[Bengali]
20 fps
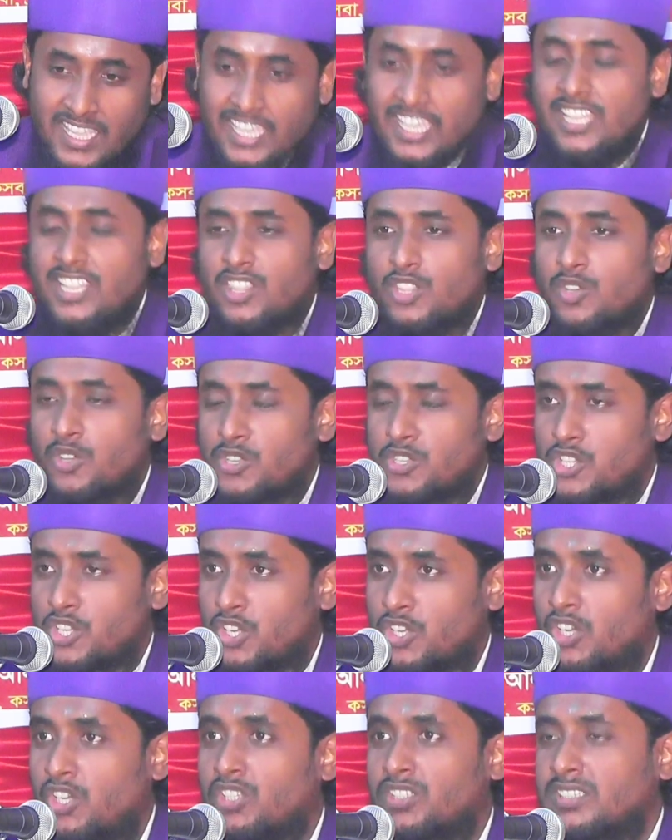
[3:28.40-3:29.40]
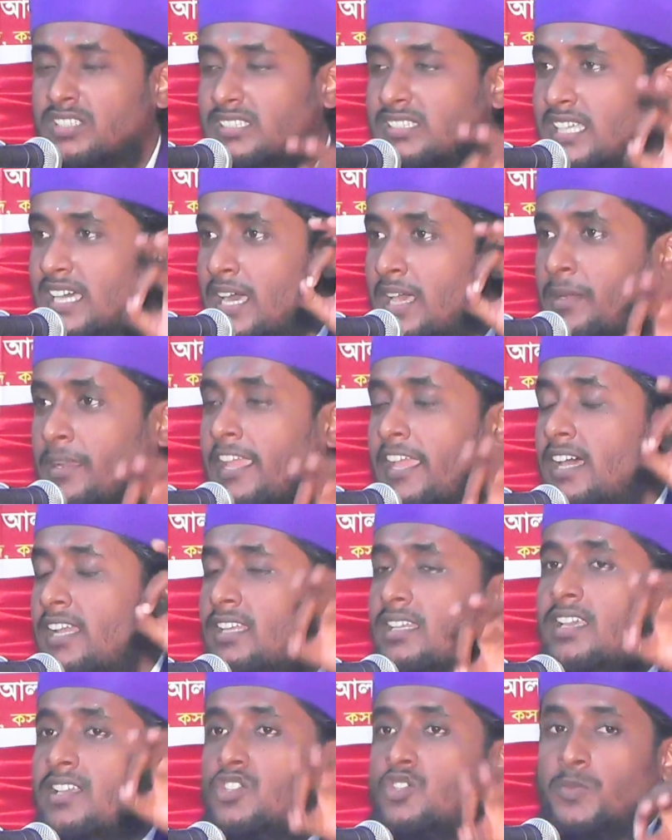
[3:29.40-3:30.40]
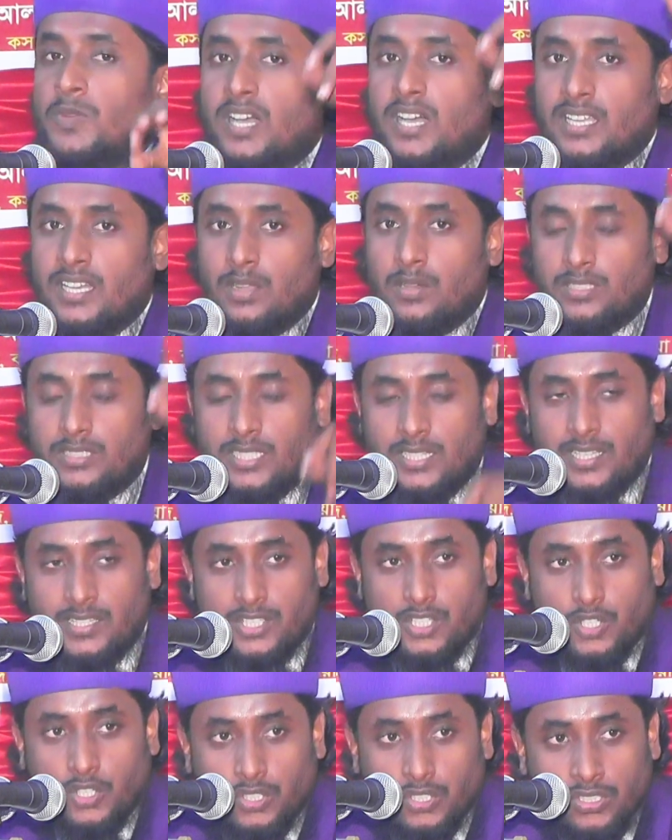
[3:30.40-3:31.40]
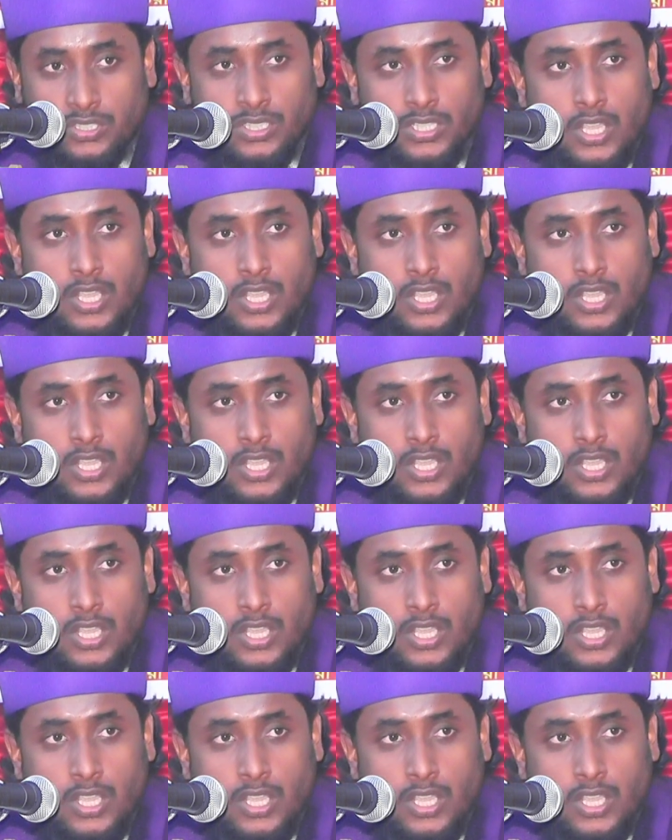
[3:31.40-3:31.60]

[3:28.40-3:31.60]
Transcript: কিন্তু যখন তারকে আল্লাহ সুবাহ যখন